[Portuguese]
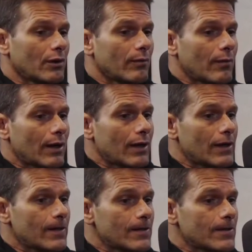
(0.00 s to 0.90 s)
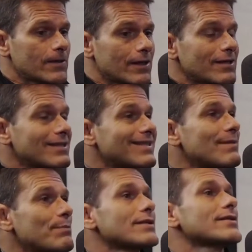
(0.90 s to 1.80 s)
mas a gente
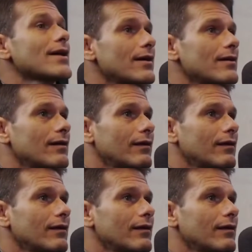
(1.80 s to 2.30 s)
sempre sai